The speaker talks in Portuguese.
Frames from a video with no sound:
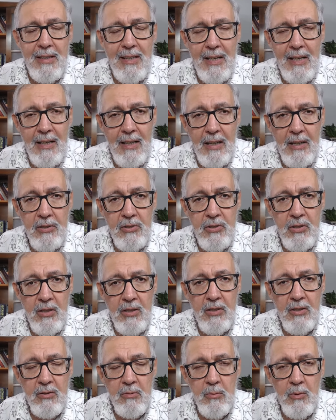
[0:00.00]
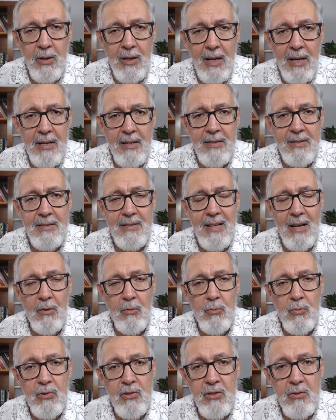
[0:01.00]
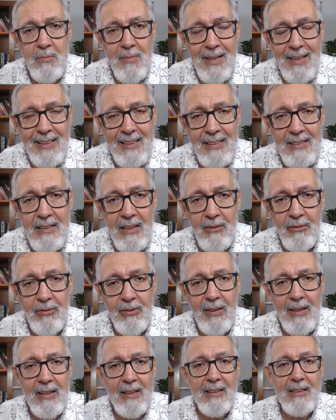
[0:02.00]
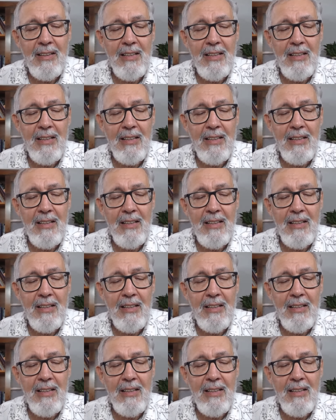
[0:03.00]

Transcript: de Alexandre de Moraes, na última quinta-feira,